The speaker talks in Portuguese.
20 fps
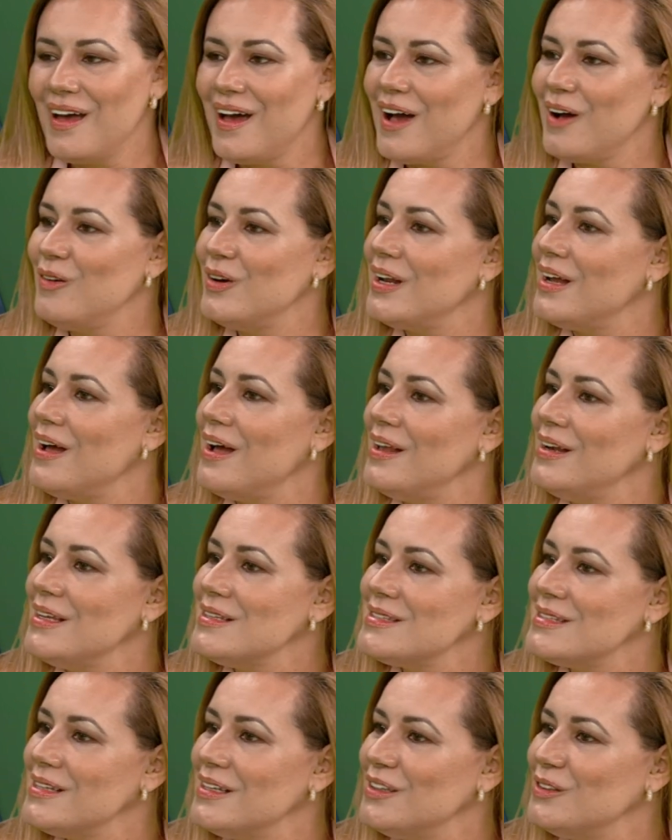Agora,
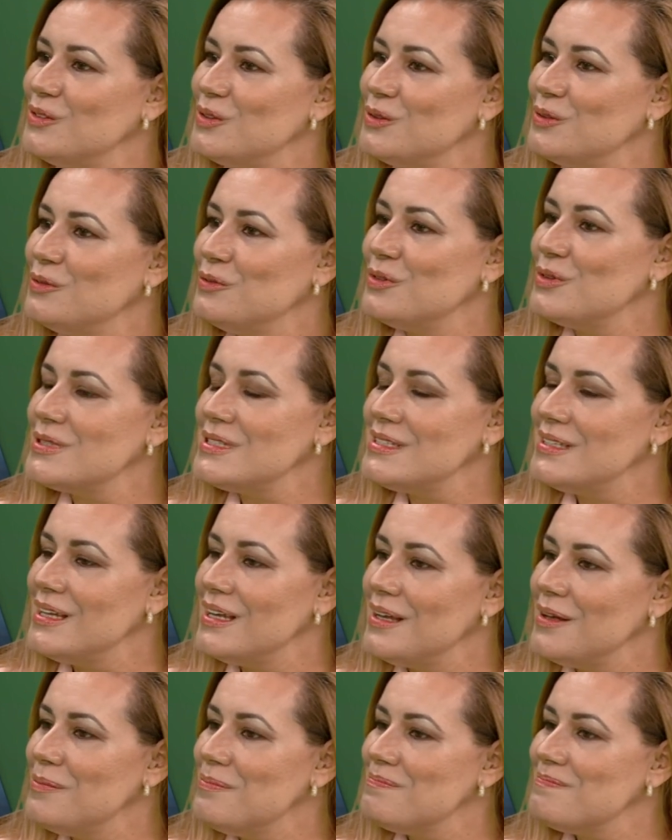Alessandro,
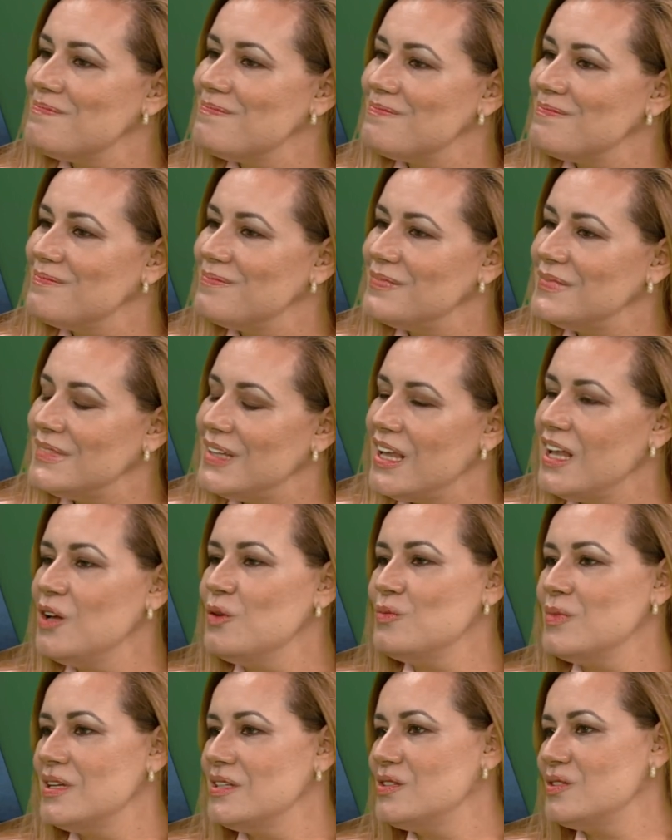você tem
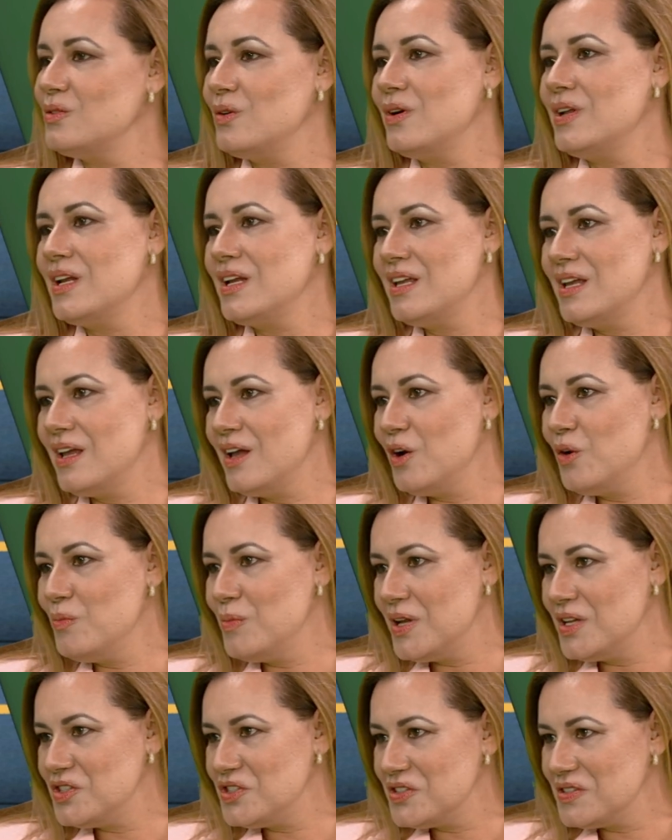uma história que
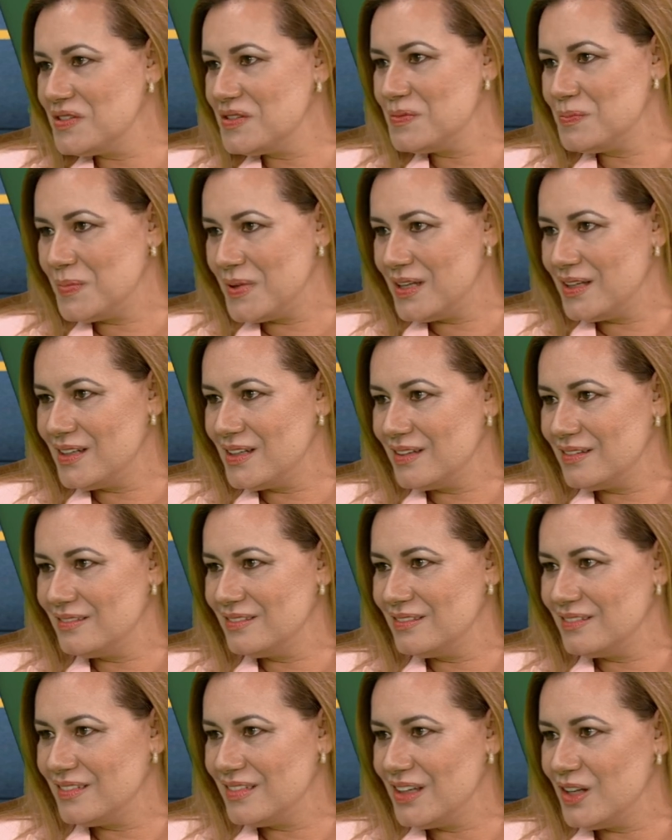realmente inspira.
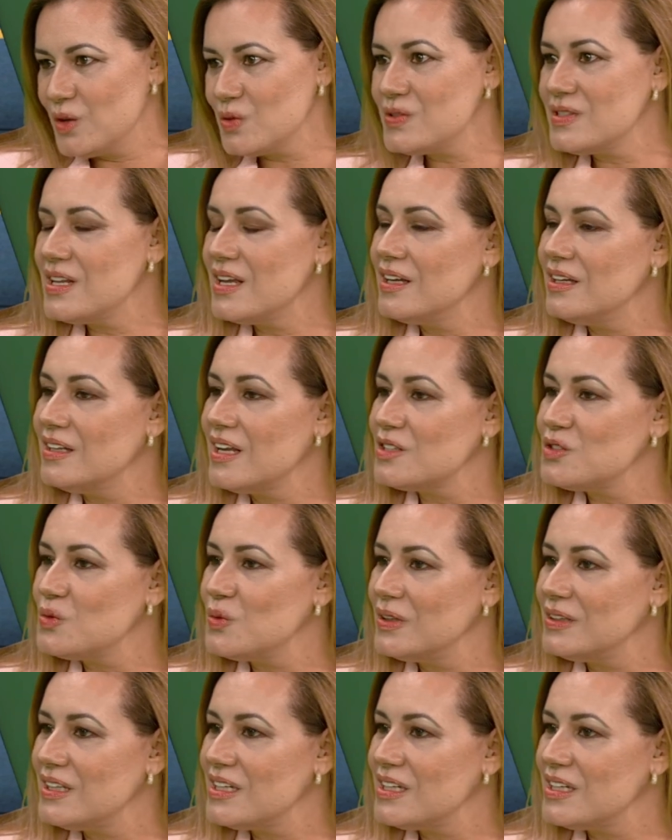E eu sei que na sua